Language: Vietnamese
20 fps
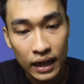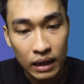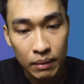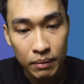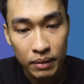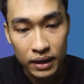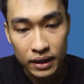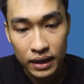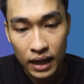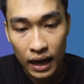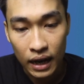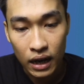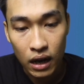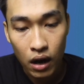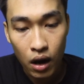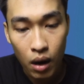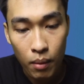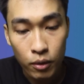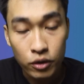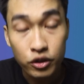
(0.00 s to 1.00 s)
thì mình thấy
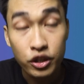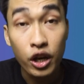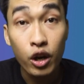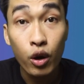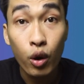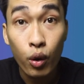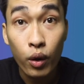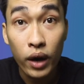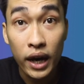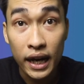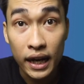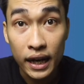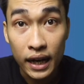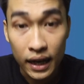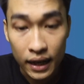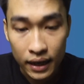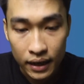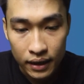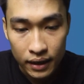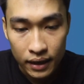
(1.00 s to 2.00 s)
nó có một số lưu ý
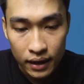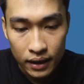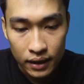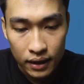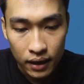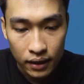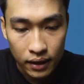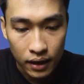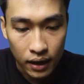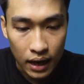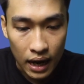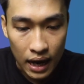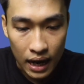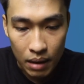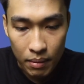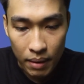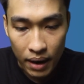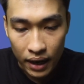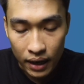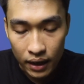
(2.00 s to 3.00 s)
này. Thứ nhất là
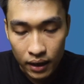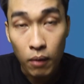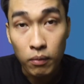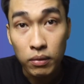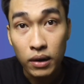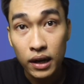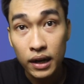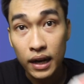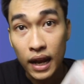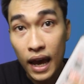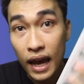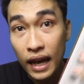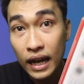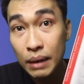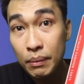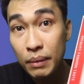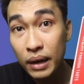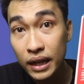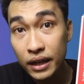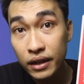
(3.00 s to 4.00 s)
các bạn không nên để
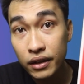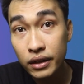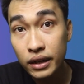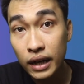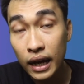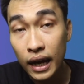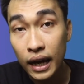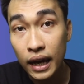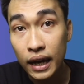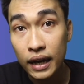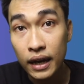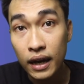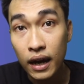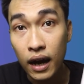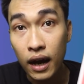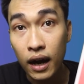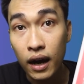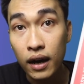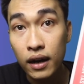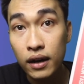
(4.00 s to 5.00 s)
cái bình nước này
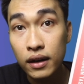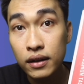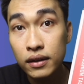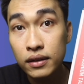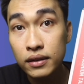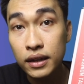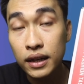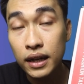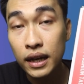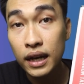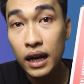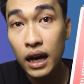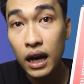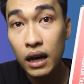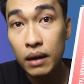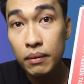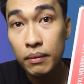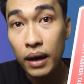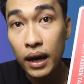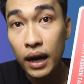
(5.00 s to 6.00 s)
ở những cái
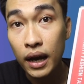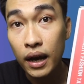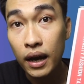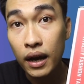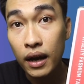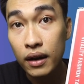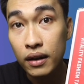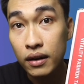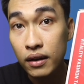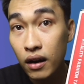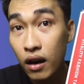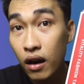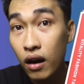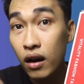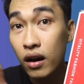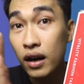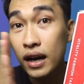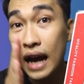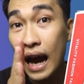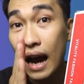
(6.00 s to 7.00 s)
nơi mà
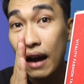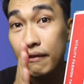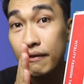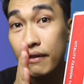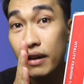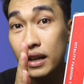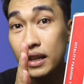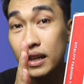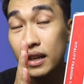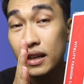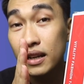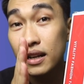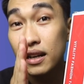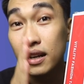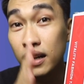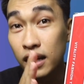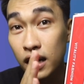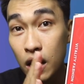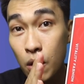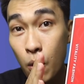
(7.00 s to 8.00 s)
nó gần với
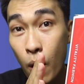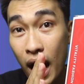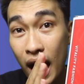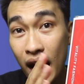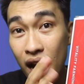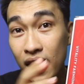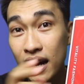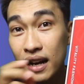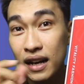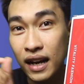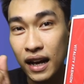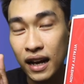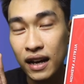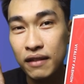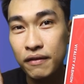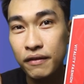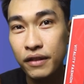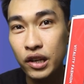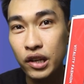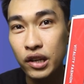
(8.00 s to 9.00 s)
lửa quá ha,
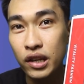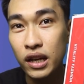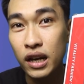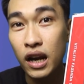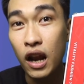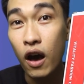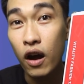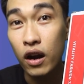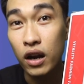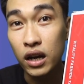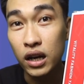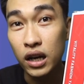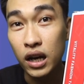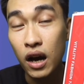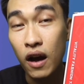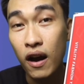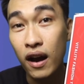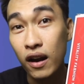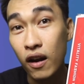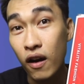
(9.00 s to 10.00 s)
ví dụ như lò lửa
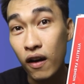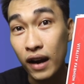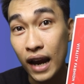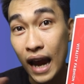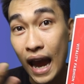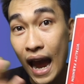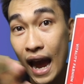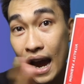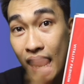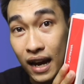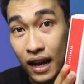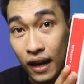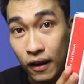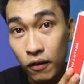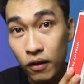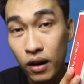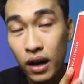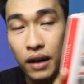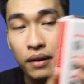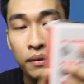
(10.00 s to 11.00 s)
hoặc lò ga các kiểu
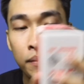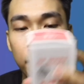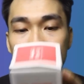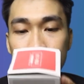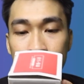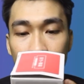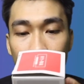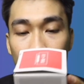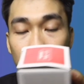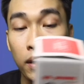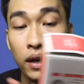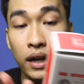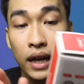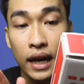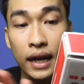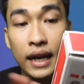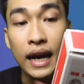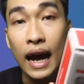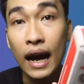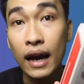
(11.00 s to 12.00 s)
á, không nên
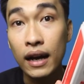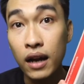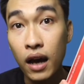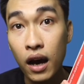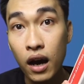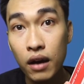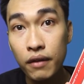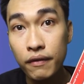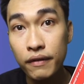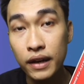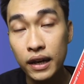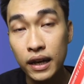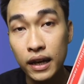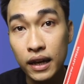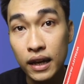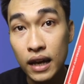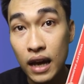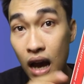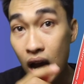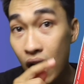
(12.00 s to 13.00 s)
để gần nó
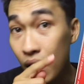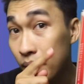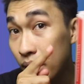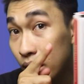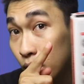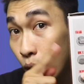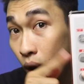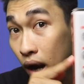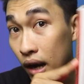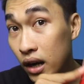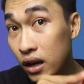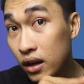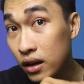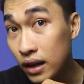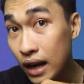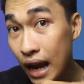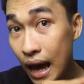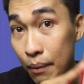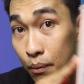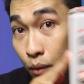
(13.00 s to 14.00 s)
vì ở bên ngoài nó
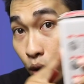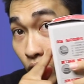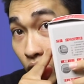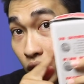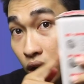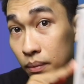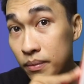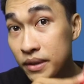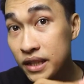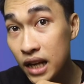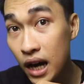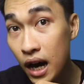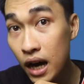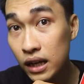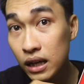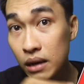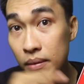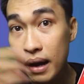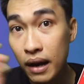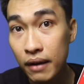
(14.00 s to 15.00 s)
được làm một cái lớp
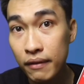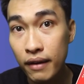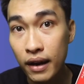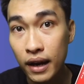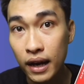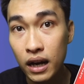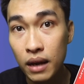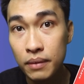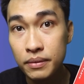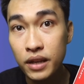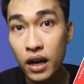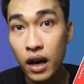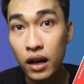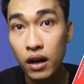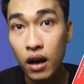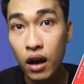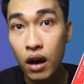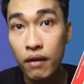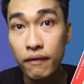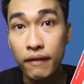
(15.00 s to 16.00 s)
sơn các bạn, và cái lớp sơn
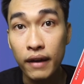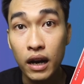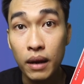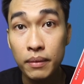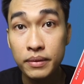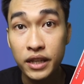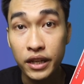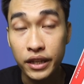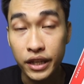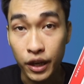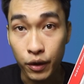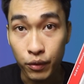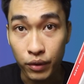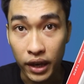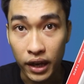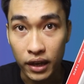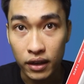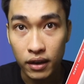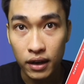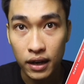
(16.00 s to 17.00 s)
nó không phải lớp sơn chịu
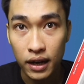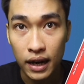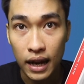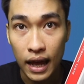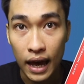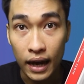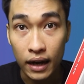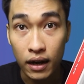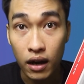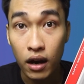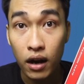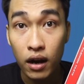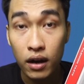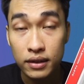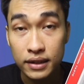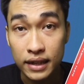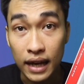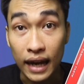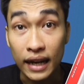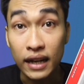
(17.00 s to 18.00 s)
nhiệt cho nên là nó
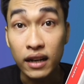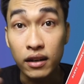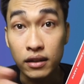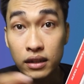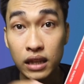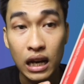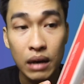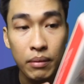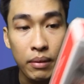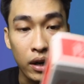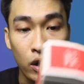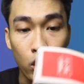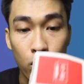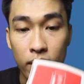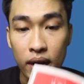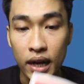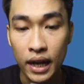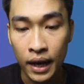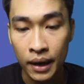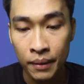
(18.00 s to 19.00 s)
sẽ ảnh hưởng tới cái bình của
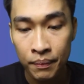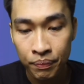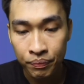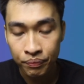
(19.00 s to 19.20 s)
mình ha.